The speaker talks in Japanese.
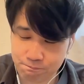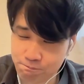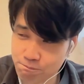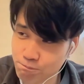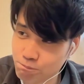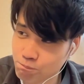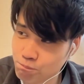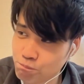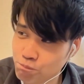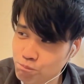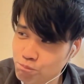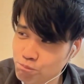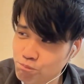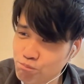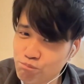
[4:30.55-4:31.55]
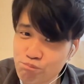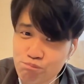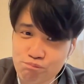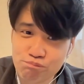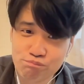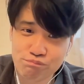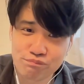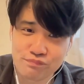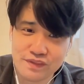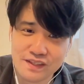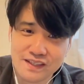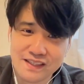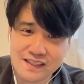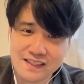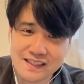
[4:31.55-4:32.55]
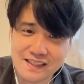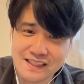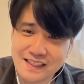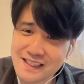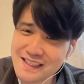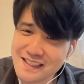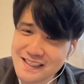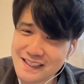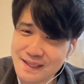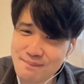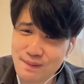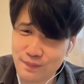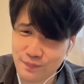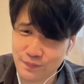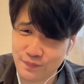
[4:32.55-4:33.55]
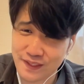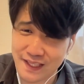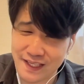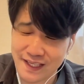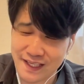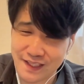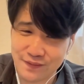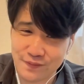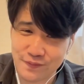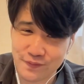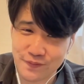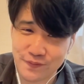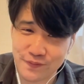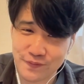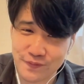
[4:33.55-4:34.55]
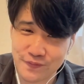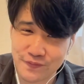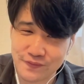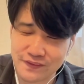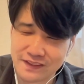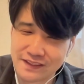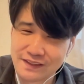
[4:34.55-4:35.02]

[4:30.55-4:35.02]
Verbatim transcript: うーん、金卵のね、あのー、